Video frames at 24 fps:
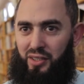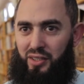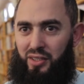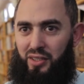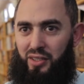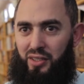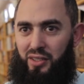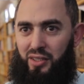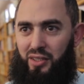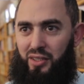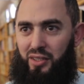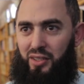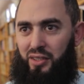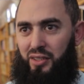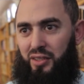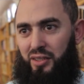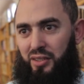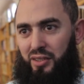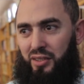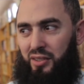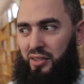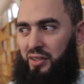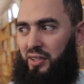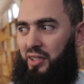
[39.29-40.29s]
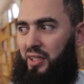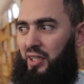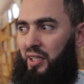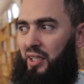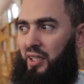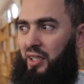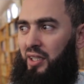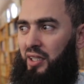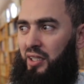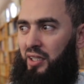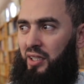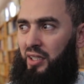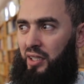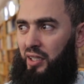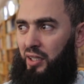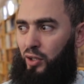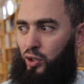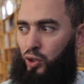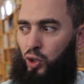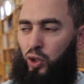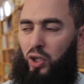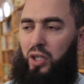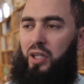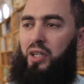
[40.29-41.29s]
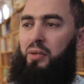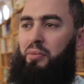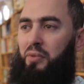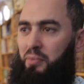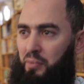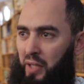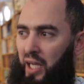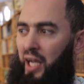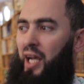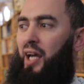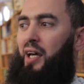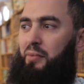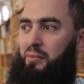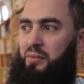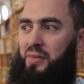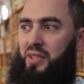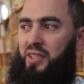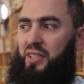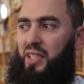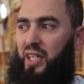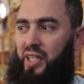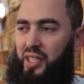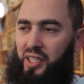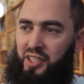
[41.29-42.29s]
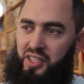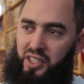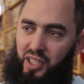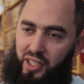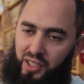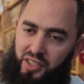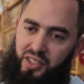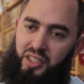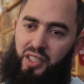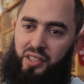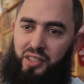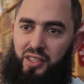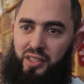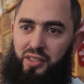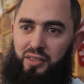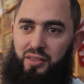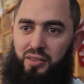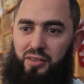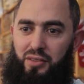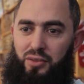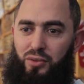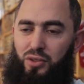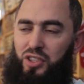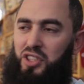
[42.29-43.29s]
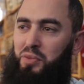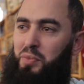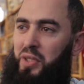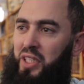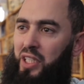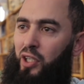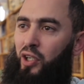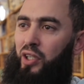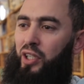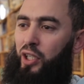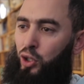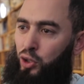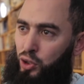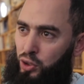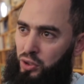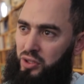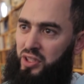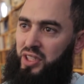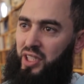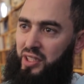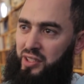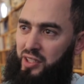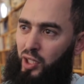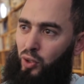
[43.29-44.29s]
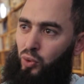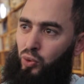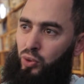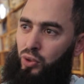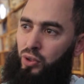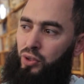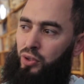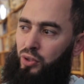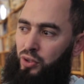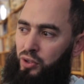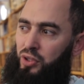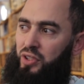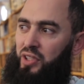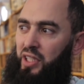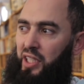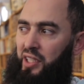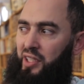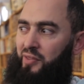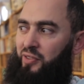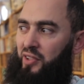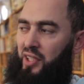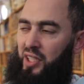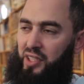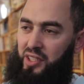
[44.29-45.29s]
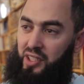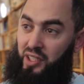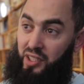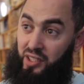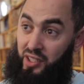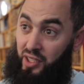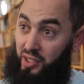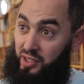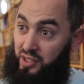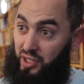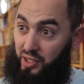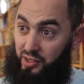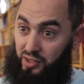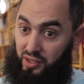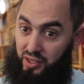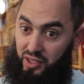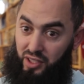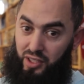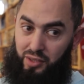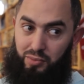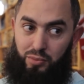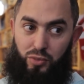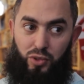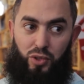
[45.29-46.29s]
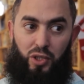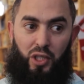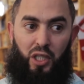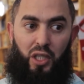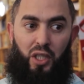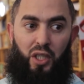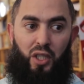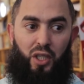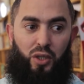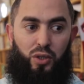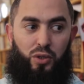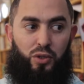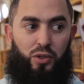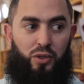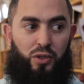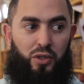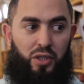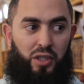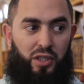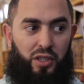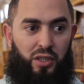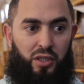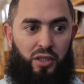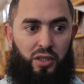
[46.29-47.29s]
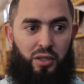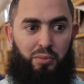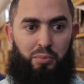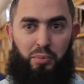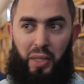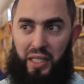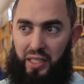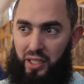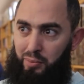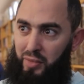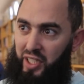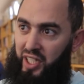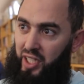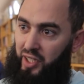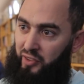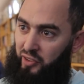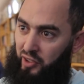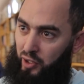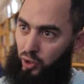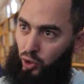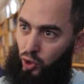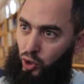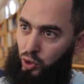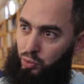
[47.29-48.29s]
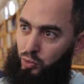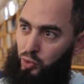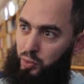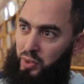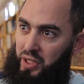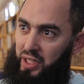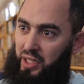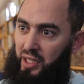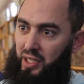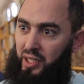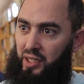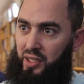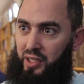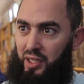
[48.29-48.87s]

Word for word: آه، كل عام نرى شيء جديد ونتمنى انه يكون تطور ويكون يعني في القضيه ديال التنظيم وبعض المرافق العمومية